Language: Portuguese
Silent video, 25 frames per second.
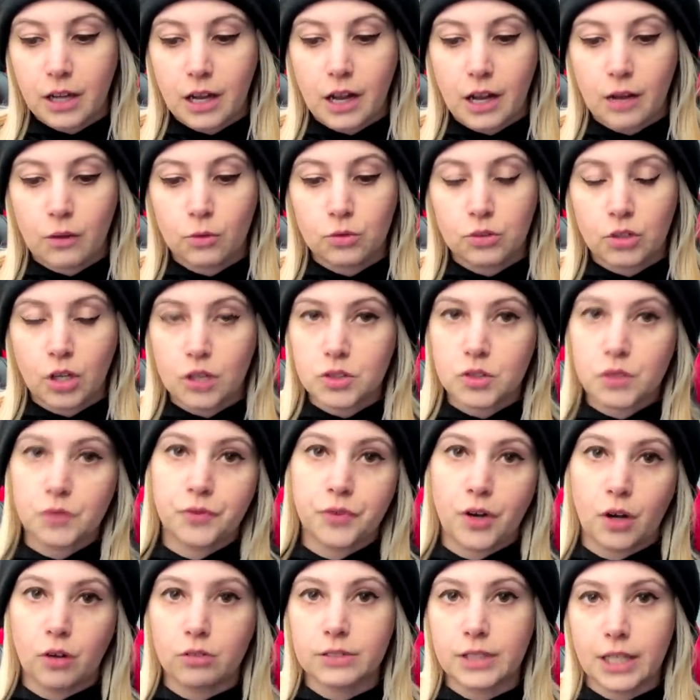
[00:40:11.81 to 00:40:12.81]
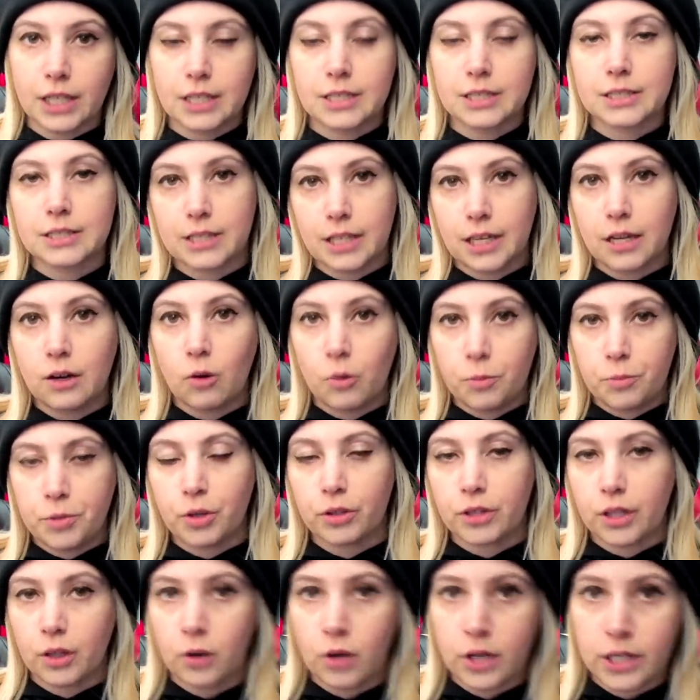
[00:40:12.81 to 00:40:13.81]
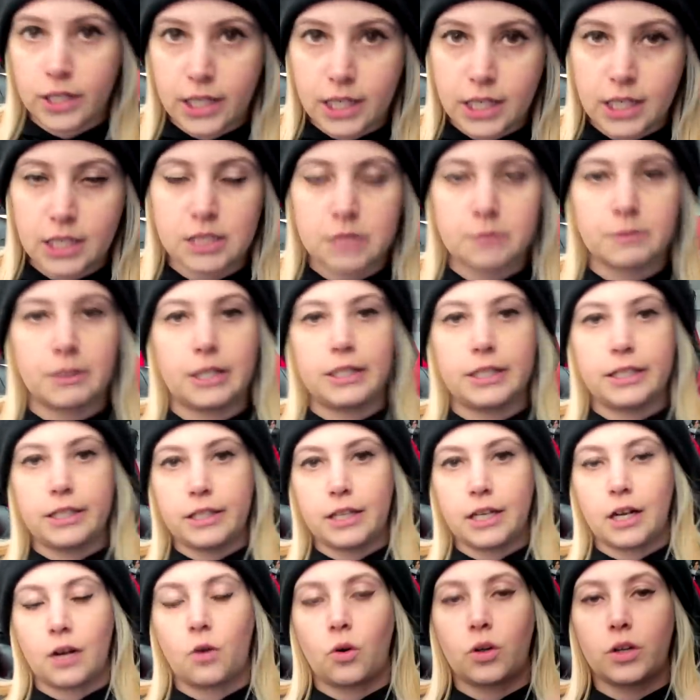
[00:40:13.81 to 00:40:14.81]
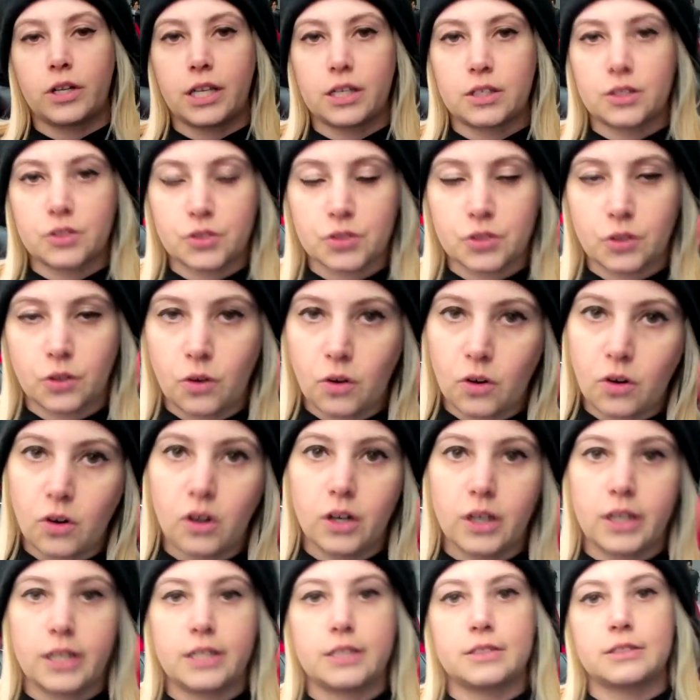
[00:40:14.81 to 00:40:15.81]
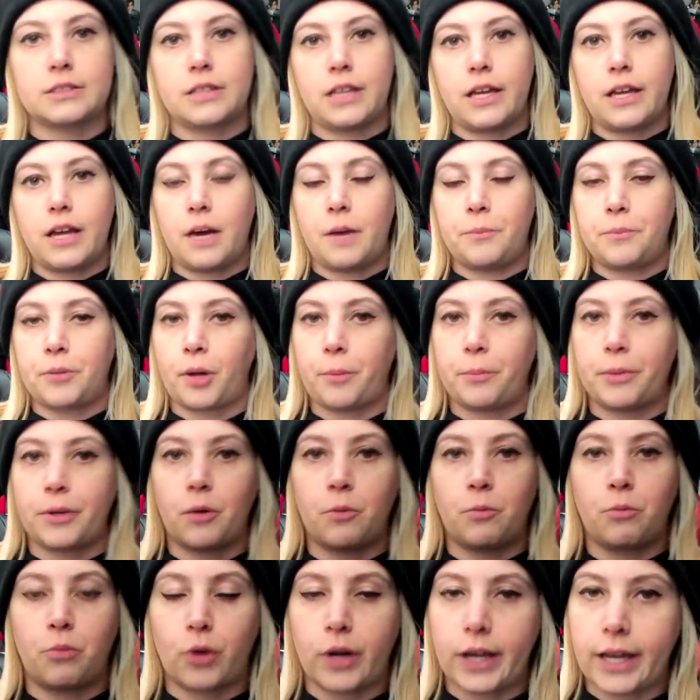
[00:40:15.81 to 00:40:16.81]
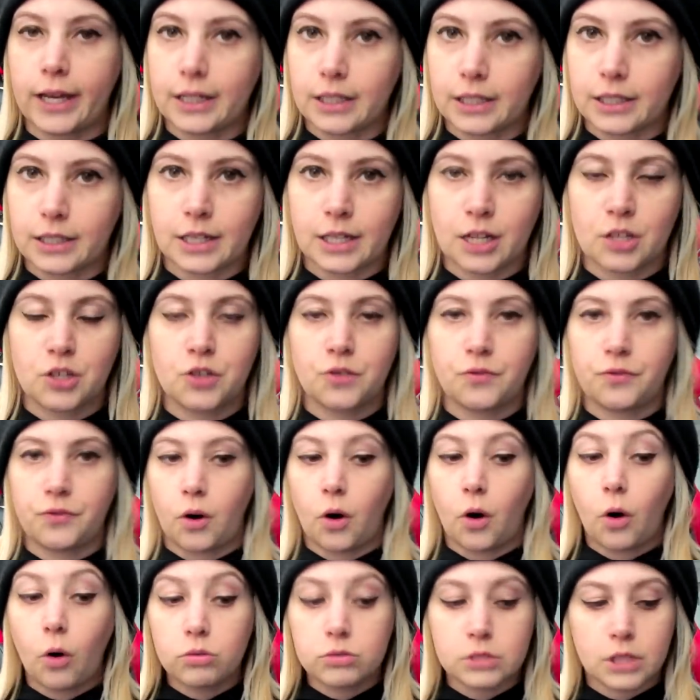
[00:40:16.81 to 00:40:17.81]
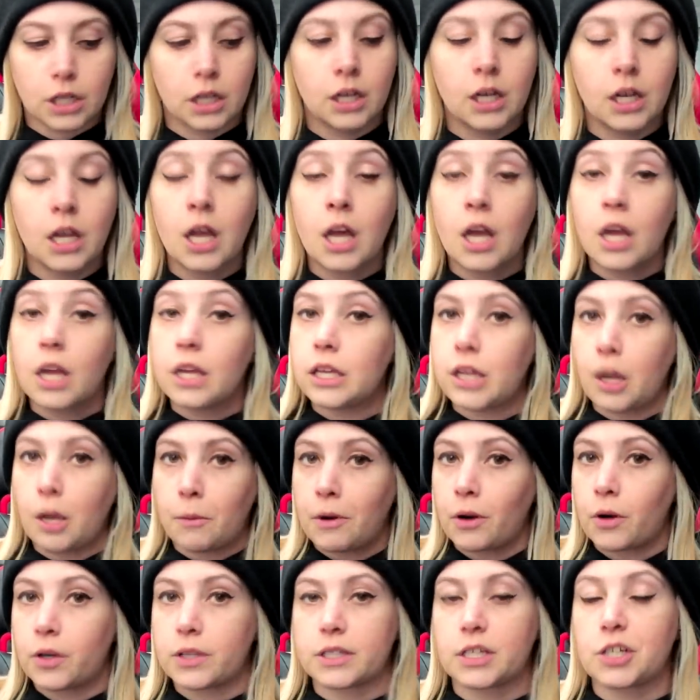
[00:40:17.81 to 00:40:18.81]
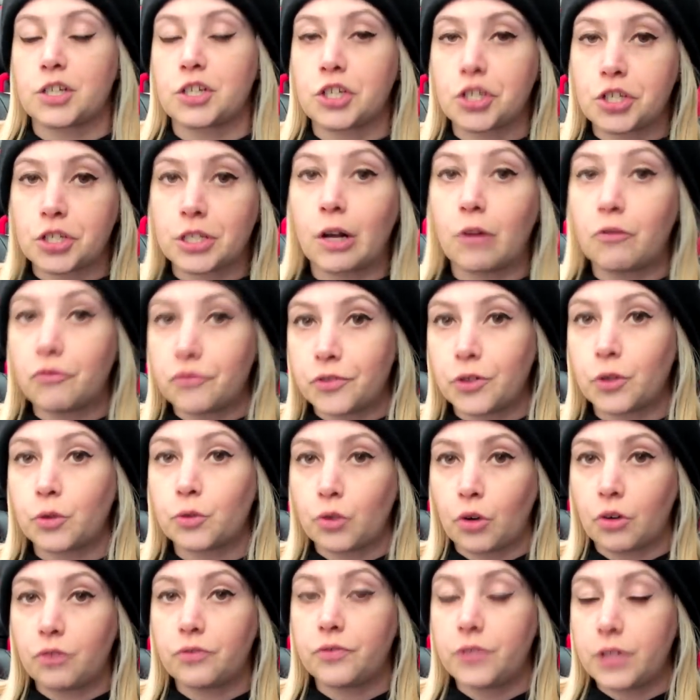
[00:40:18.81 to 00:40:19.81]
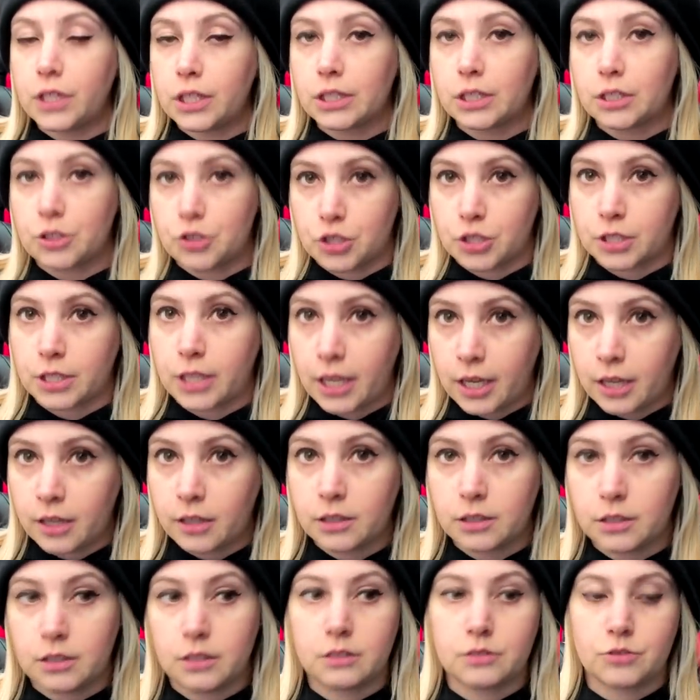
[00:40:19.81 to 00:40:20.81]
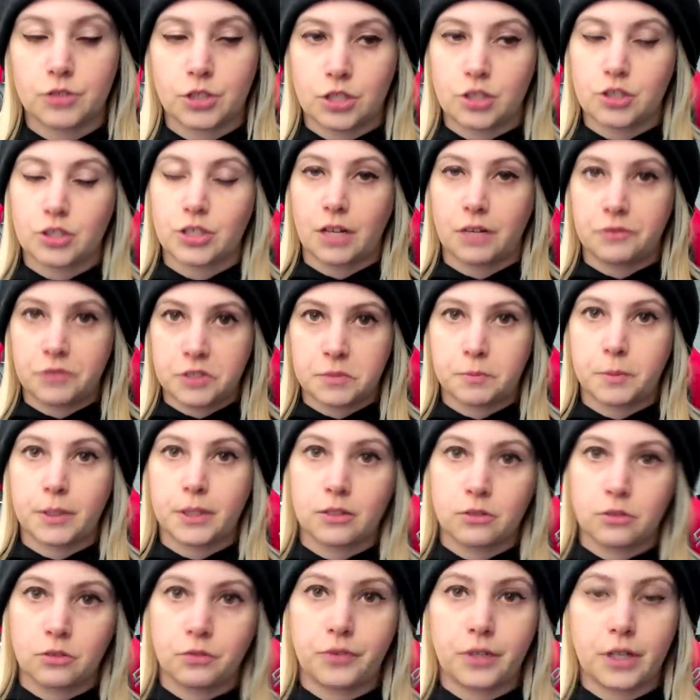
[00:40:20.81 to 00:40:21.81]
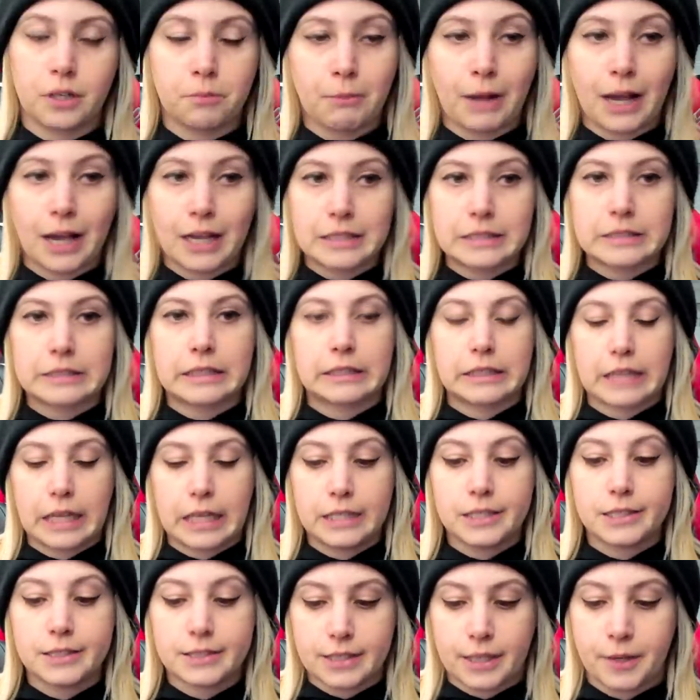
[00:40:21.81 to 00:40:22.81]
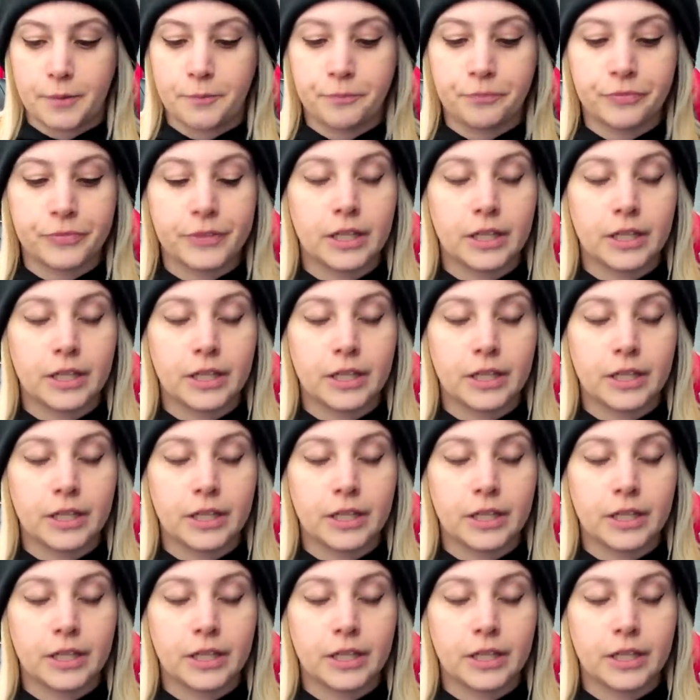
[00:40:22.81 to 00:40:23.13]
o nosso foco tem que ser o bioterrorismo ali, a conexões, né, a própria Umbrella que tá de volta, e é uma coisa que a gente não viu no Village, né, e a gente tava esperando ver mais na DLC.